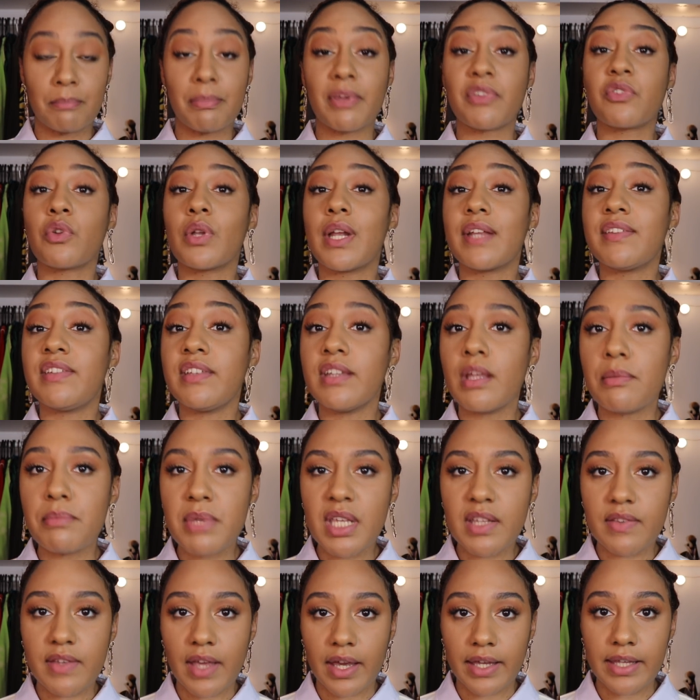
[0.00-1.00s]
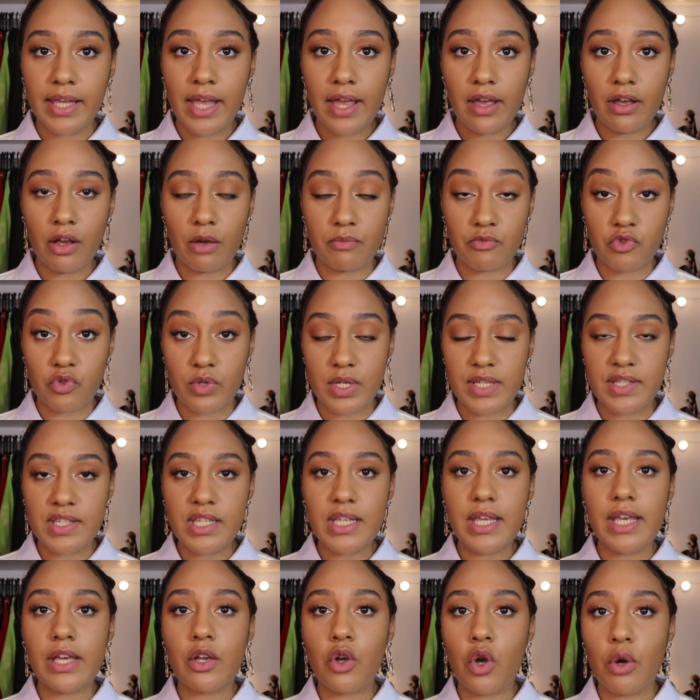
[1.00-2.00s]
Parce que la dynamique derrière, comme je vous l'ai
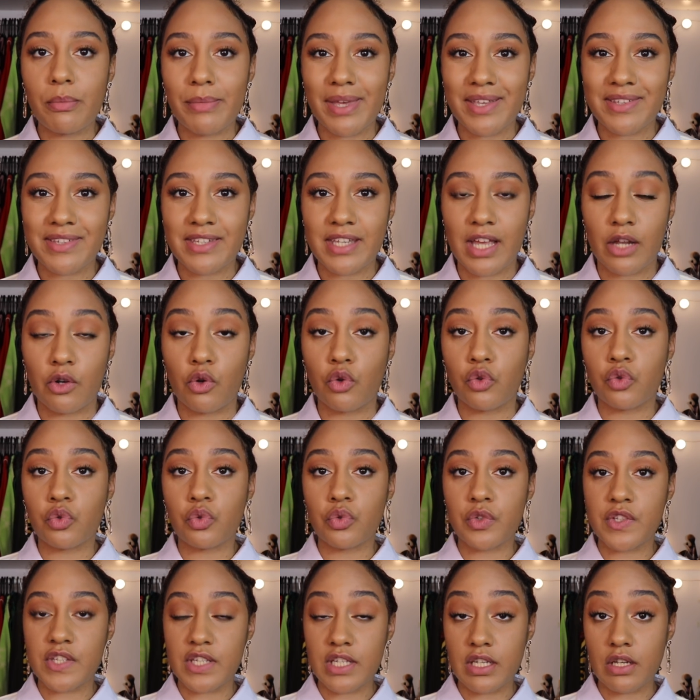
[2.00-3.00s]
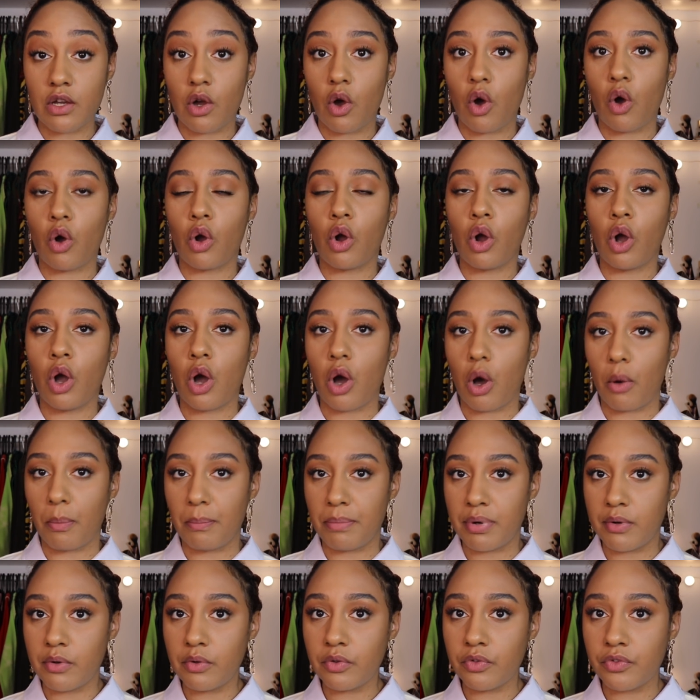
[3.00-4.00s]
dit, est commerciale. Le souci encore
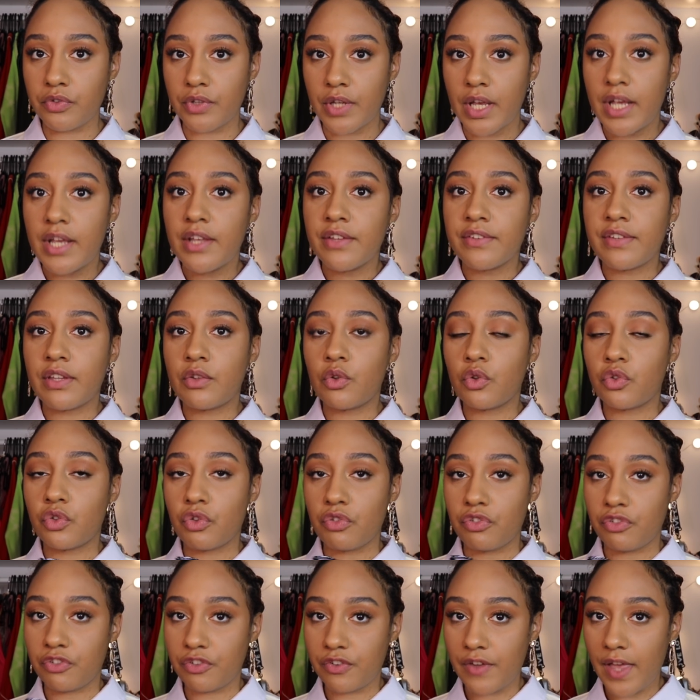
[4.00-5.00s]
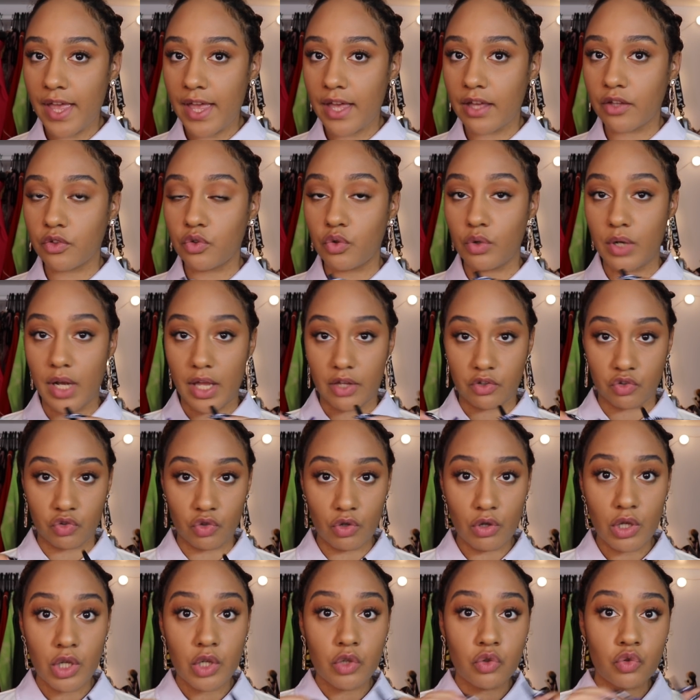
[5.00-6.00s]
plus, c'est de se faire de
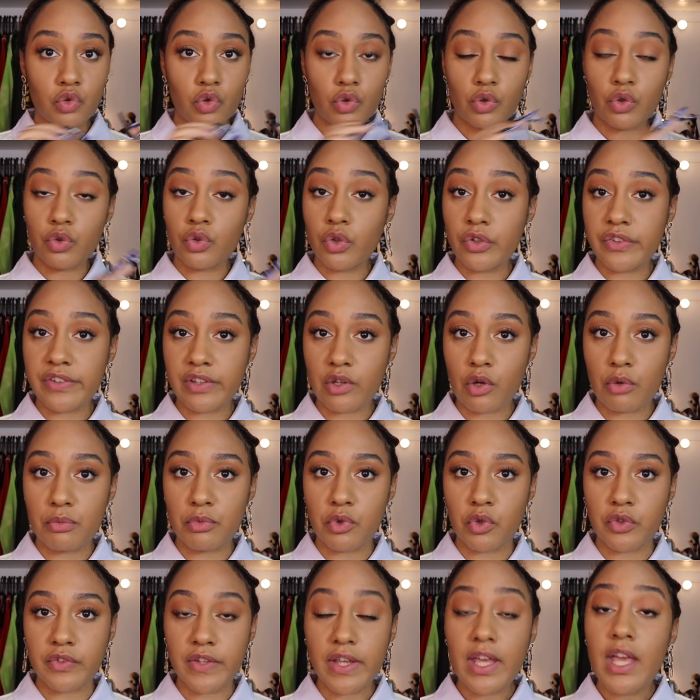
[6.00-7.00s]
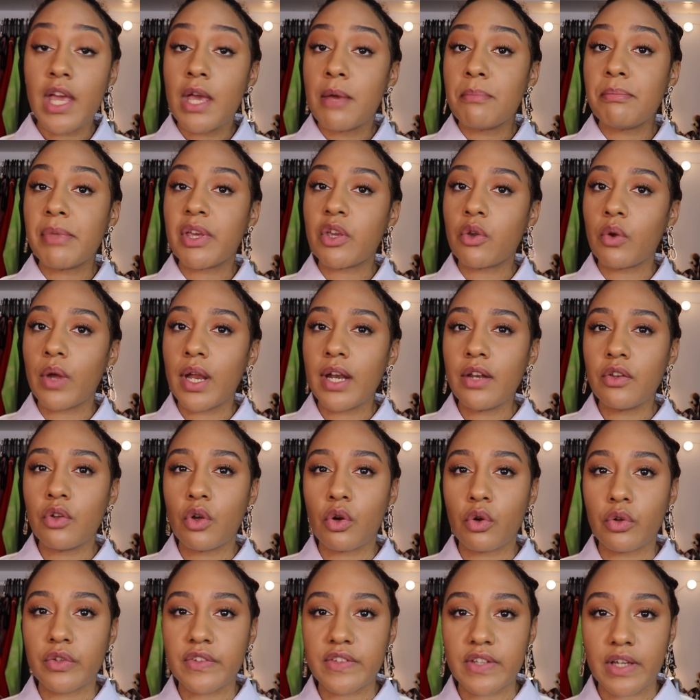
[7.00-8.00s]
l'argent sur le dos de ces communautés, mais qu'elles
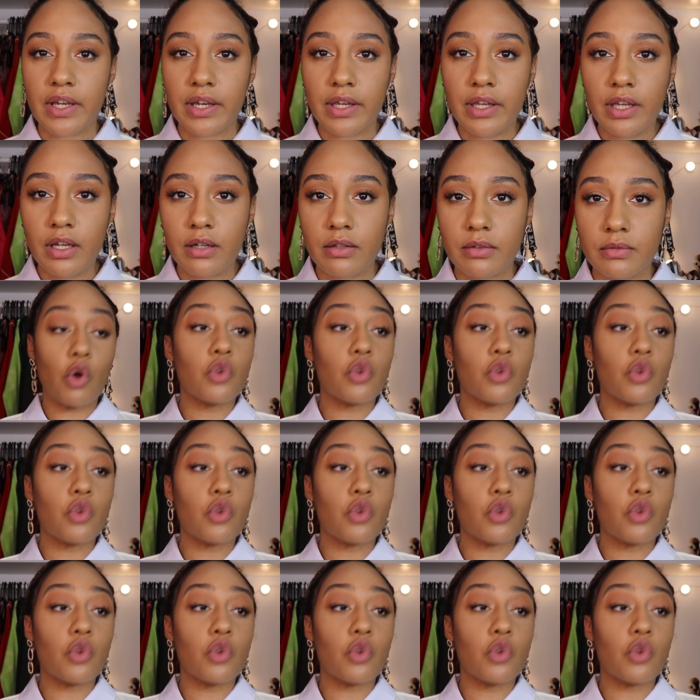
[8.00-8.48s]
n'en retirent rien.